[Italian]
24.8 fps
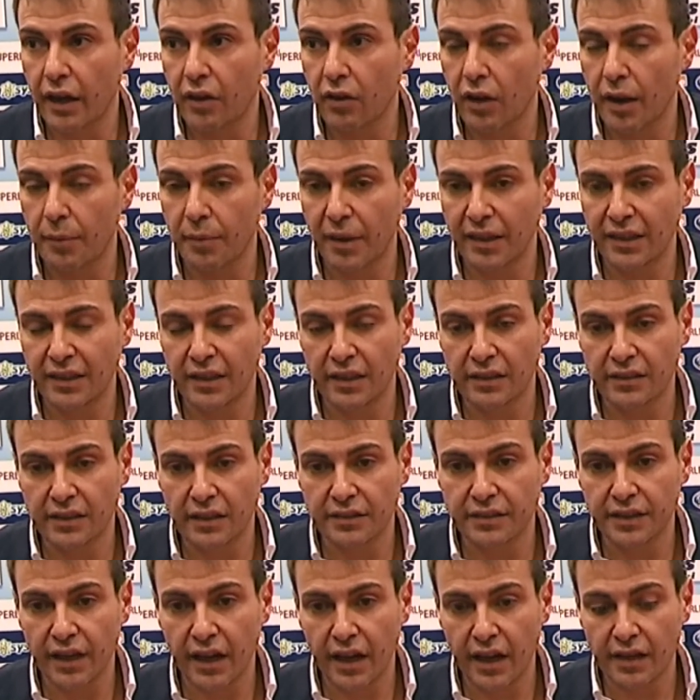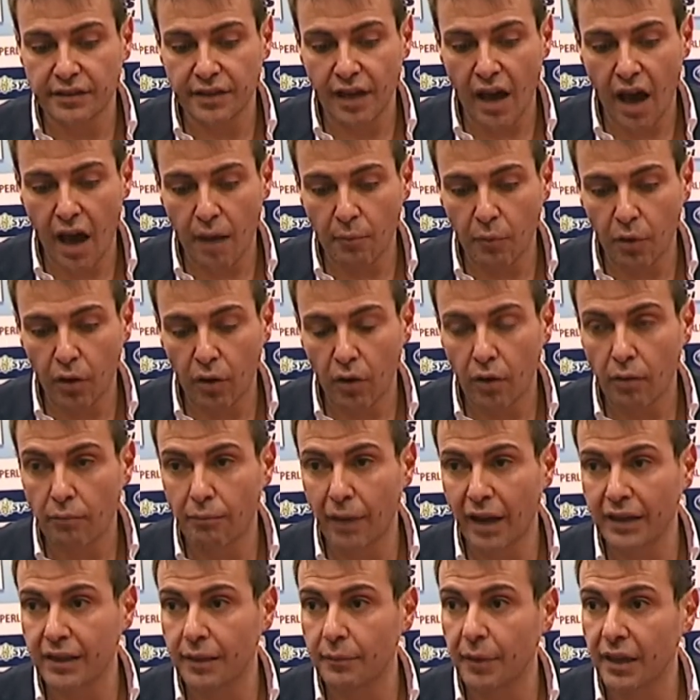con la partita di stasera siamo
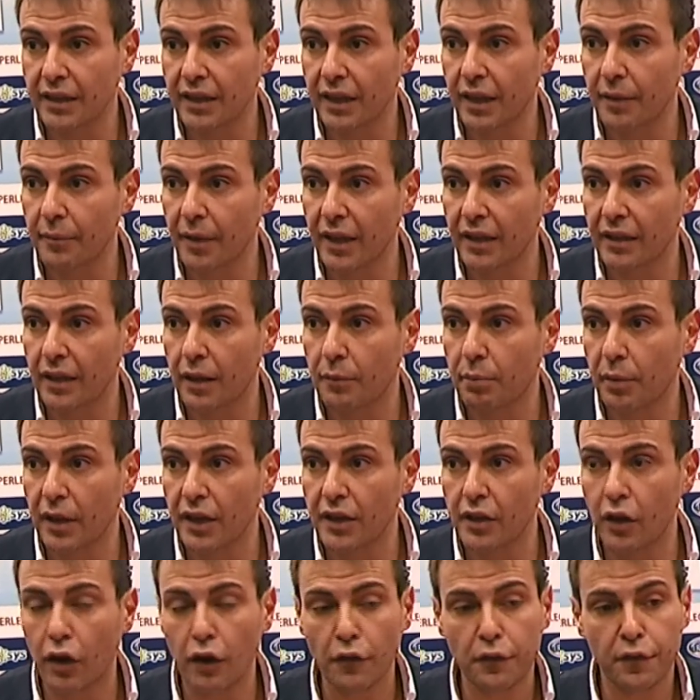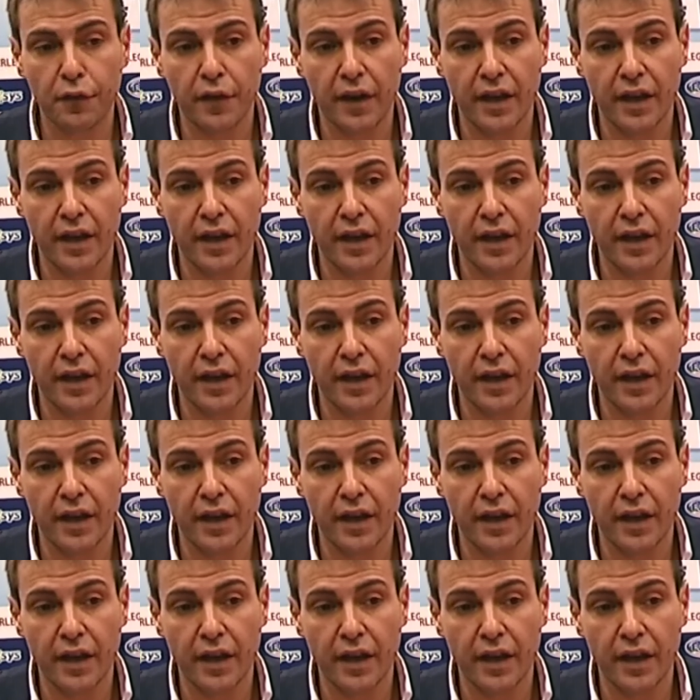matematicamente al playoff